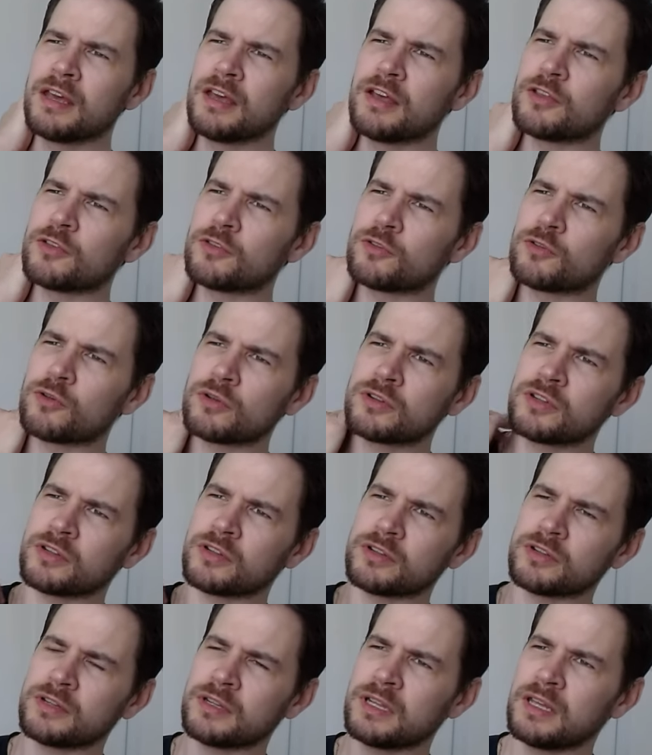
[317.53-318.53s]

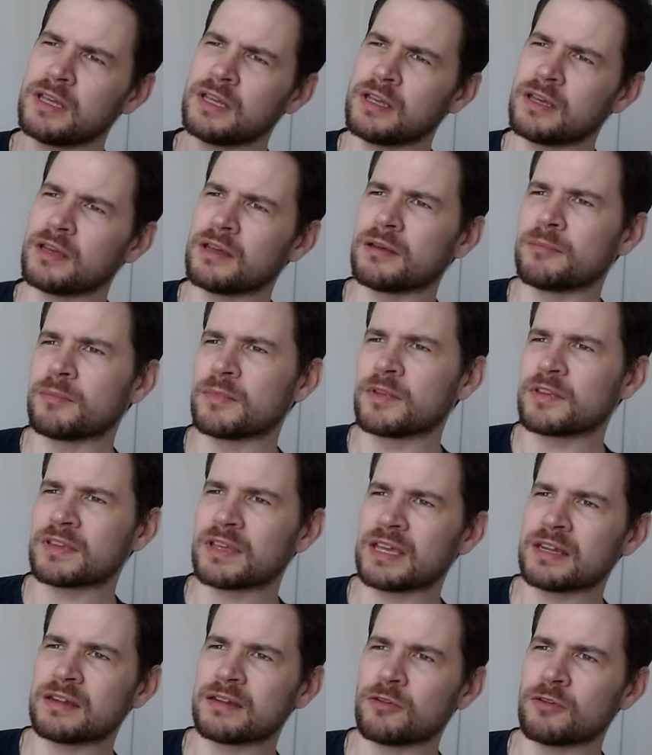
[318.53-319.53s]
sondern ähm, es
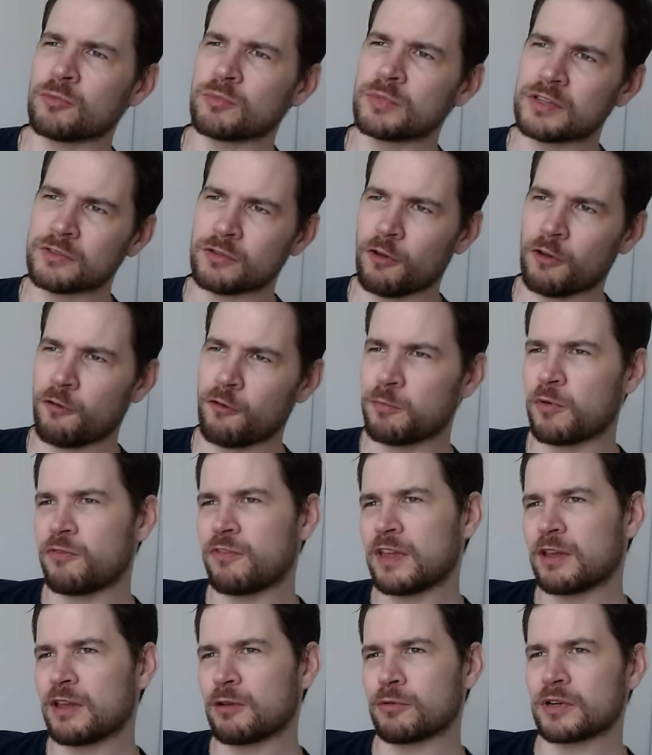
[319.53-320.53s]
geht um die
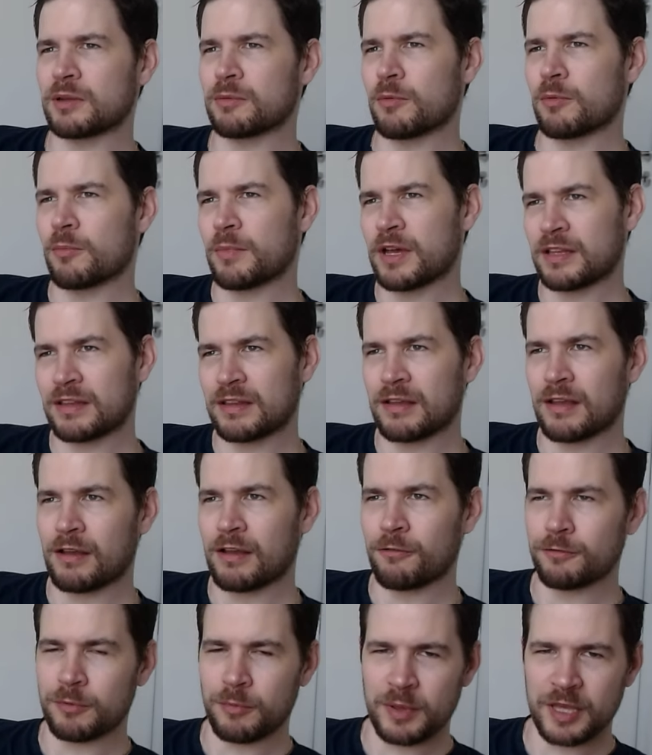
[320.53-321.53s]
Surfbewegungen, die man macht
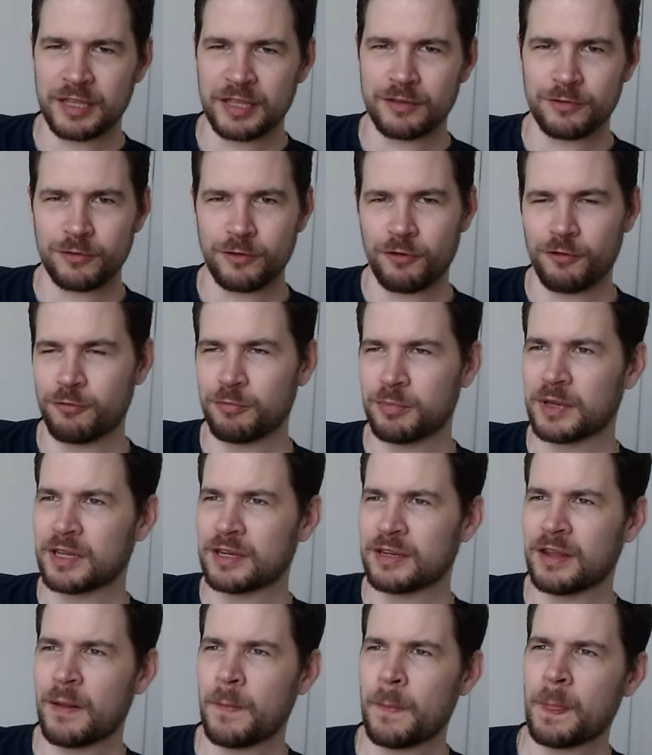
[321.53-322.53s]
auf einem echten
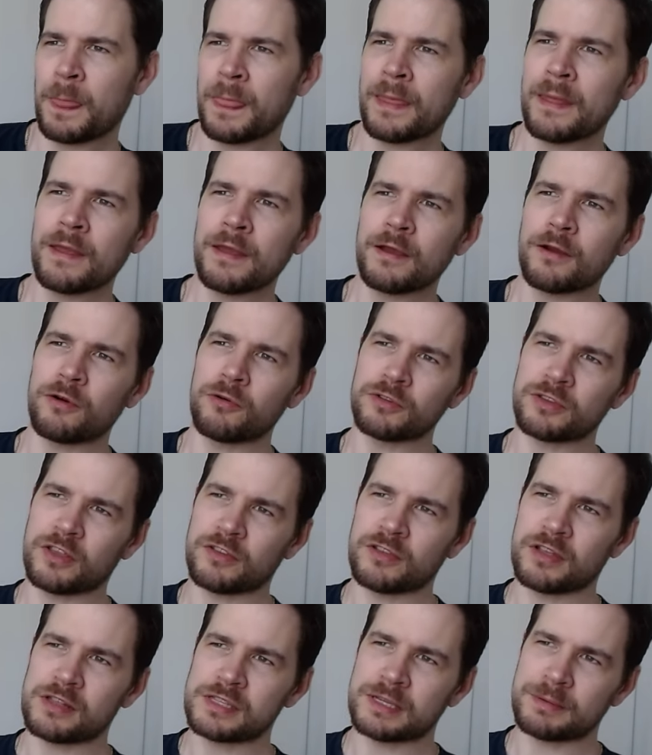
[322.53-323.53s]
Surfbrett und
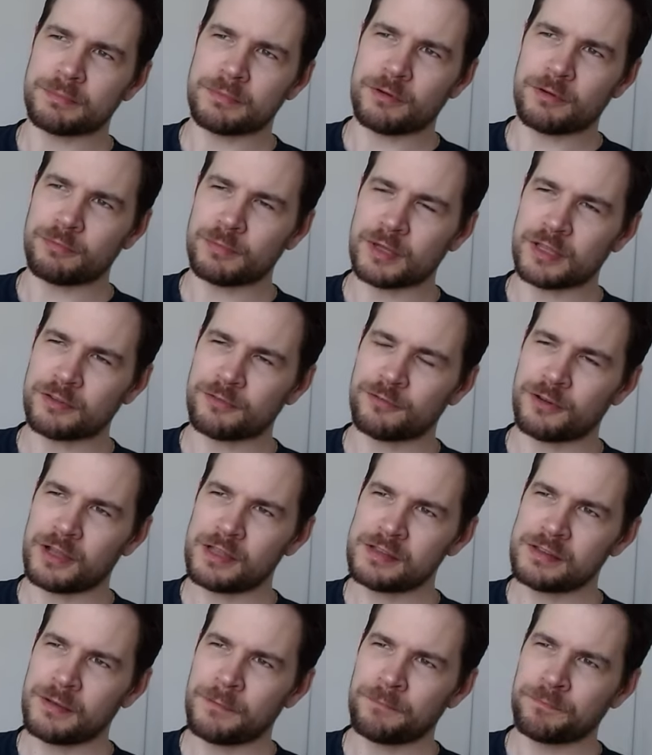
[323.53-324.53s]
das halt eben auf dem
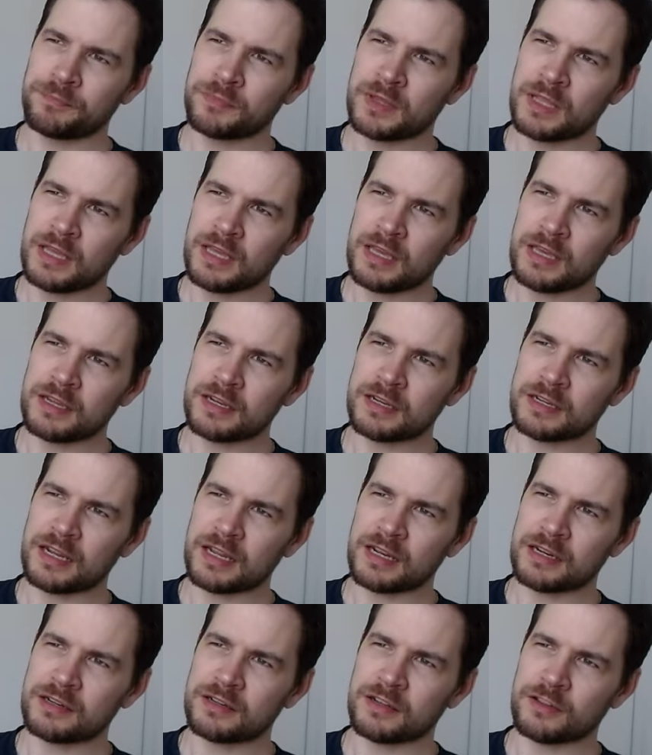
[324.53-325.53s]
Asphalt. Ich
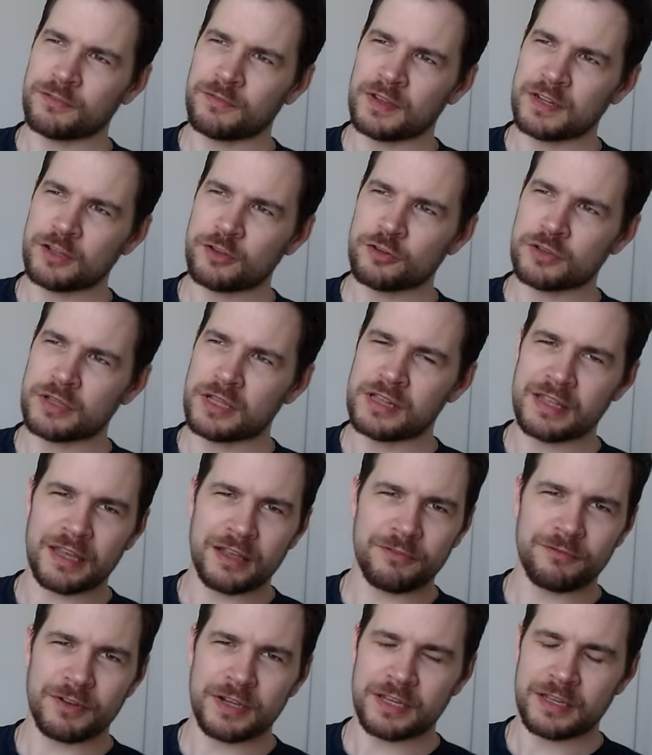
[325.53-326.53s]
denke, das werde ich schnell
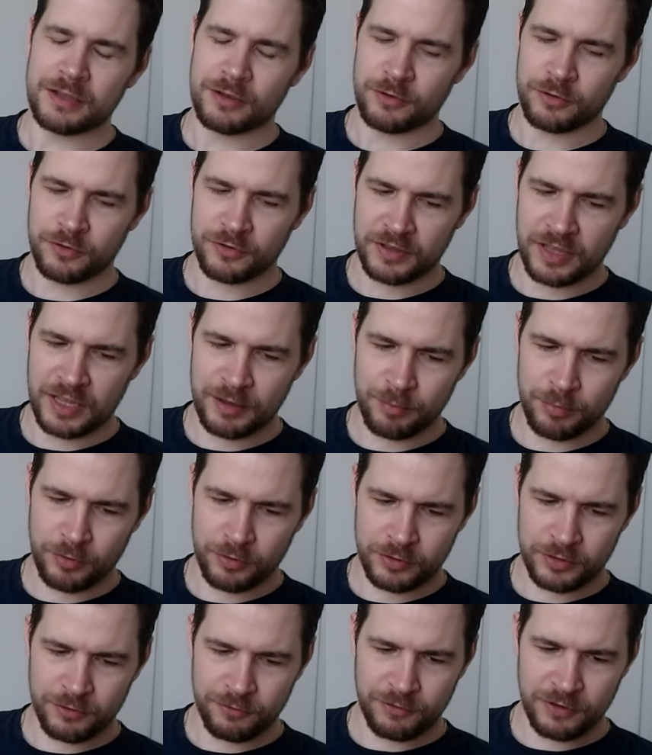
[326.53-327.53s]
lernen, weil ich auch
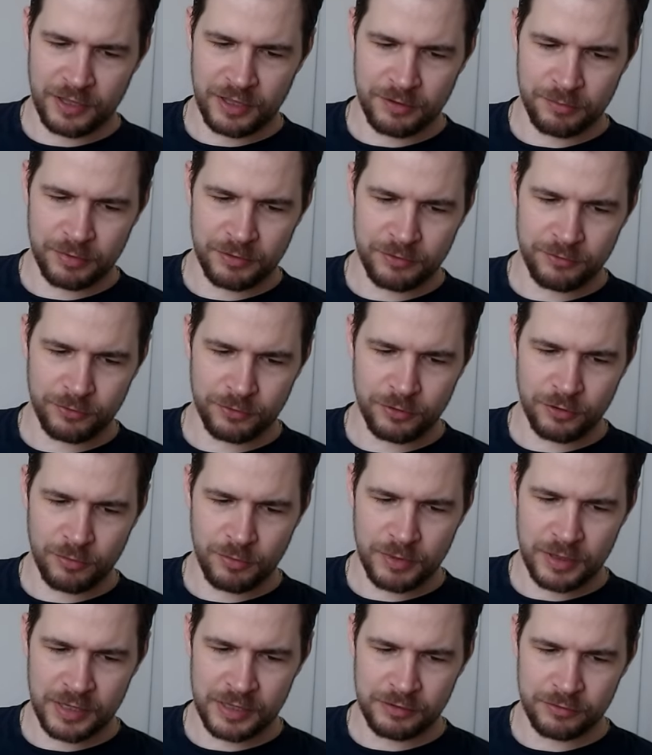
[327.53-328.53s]
Snakeboard gefahren bin früher
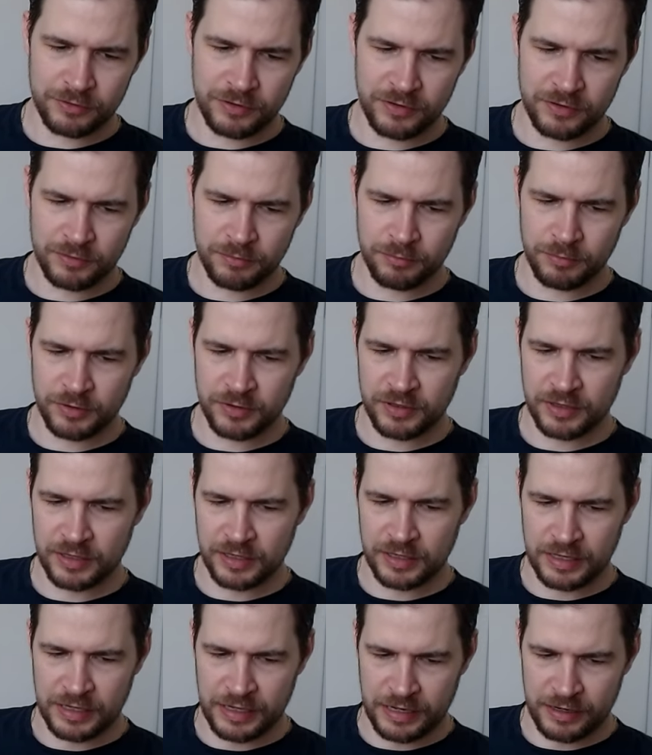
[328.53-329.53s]
mal und das ein
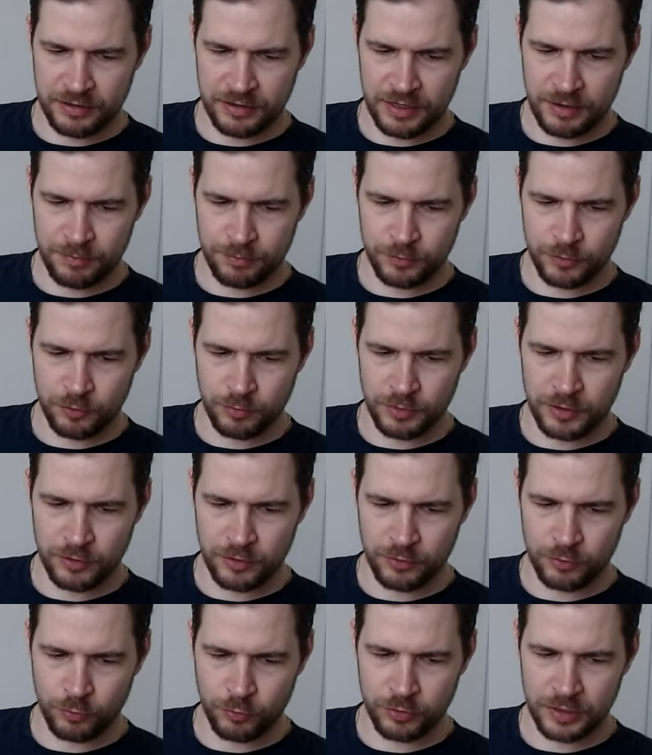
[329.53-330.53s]
bisschen gelernt habe,
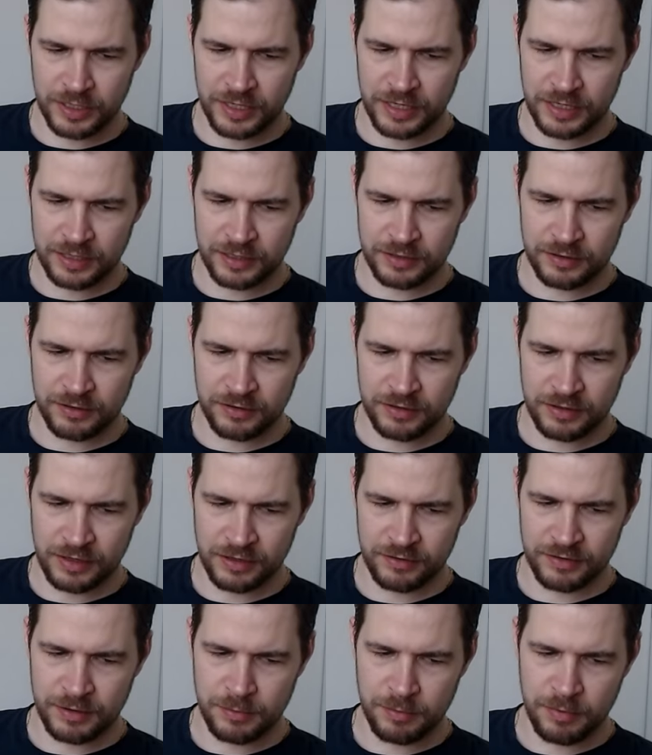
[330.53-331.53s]
zumindest grundlegend. Das
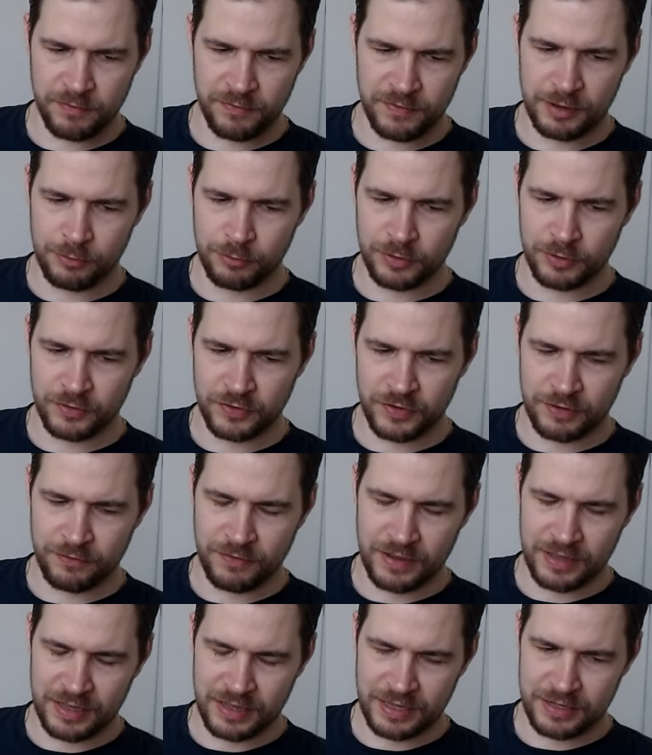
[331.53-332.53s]
heißt, die Bewegung ist
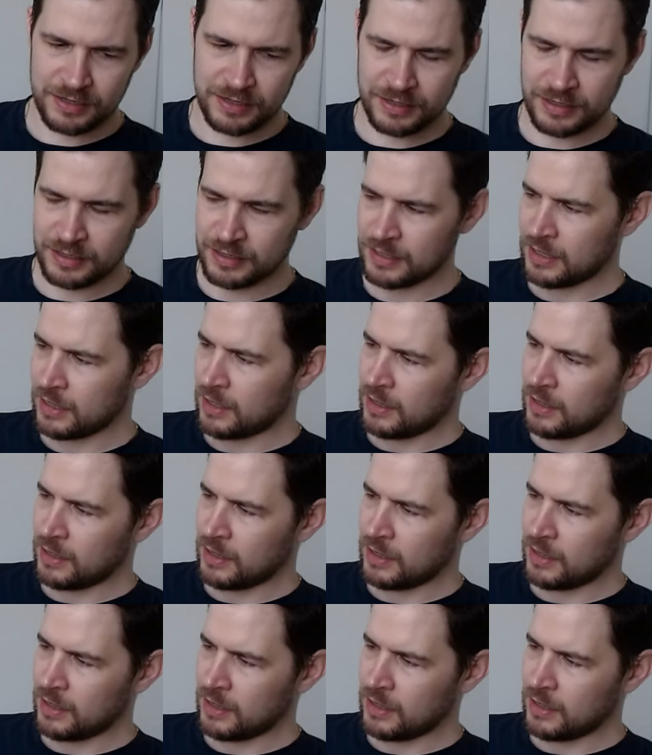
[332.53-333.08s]
etwa ähnlich.